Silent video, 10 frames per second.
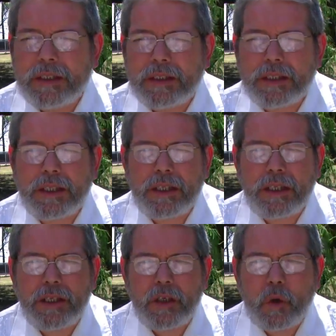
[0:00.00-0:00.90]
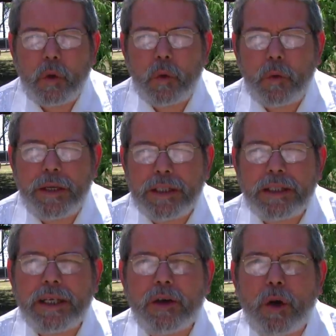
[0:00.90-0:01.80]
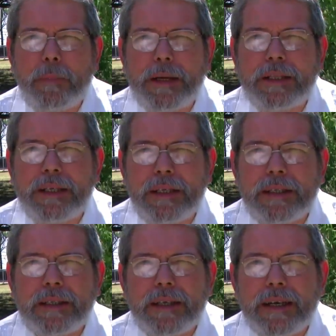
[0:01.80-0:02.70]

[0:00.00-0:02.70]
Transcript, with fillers: Si hubiese que competir,